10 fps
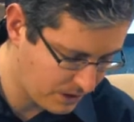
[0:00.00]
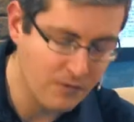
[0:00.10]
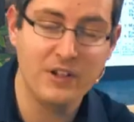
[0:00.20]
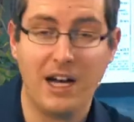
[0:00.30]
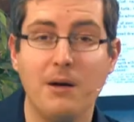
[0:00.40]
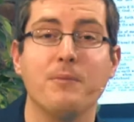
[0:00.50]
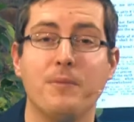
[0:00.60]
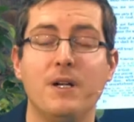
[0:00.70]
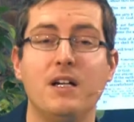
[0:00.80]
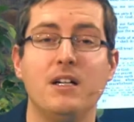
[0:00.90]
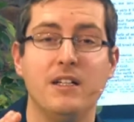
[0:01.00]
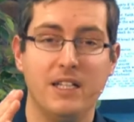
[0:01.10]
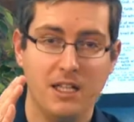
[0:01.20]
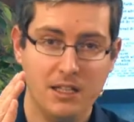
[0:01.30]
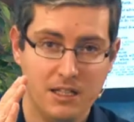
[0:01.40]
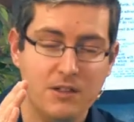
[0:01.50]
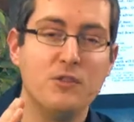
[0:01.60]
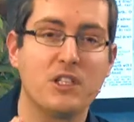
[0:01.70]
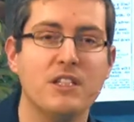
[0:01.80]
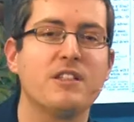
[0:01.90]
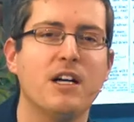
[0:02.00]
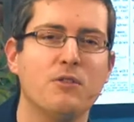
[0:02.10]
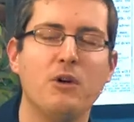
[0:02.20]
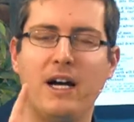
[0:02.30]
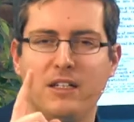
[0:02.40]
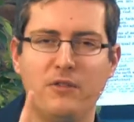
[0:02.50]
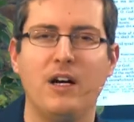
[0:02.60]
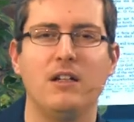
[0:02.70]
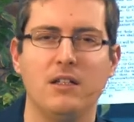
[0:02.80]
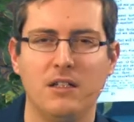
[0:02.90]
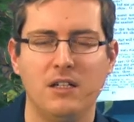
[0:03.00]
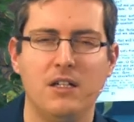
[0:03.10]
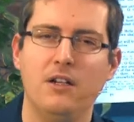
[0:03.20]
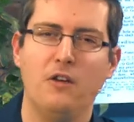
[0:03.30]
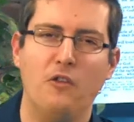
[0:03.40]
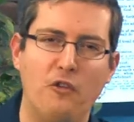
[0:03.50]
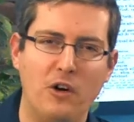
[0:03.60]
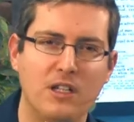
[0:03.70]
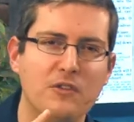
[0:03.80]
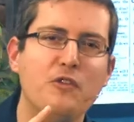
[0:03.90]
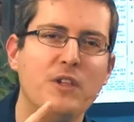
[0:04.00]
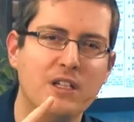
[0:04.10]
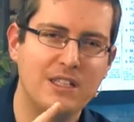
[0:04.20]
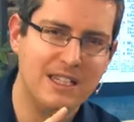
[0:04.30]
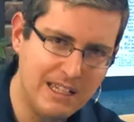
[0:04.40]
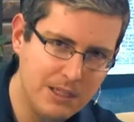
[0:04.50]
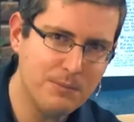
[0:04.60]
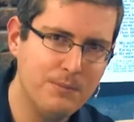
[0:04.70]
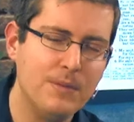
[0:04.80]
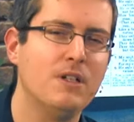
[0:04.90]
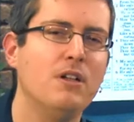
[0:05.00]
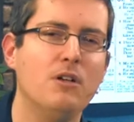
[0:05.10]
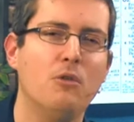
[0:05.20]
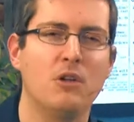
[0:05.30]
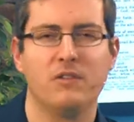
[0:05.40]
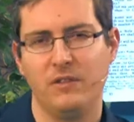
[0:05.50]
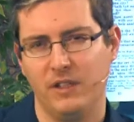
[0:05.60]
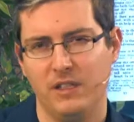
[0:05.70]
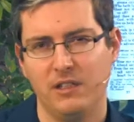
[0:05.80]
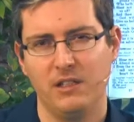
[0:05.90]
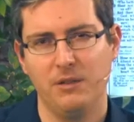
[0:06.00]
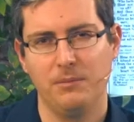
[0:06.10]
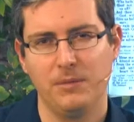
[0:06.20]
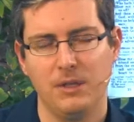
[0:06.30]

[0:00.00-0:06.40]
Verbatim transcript: Wir haben in Wirklichkeit nur eine Wahl. Wollen wir leben oder wollen wir nicht leben?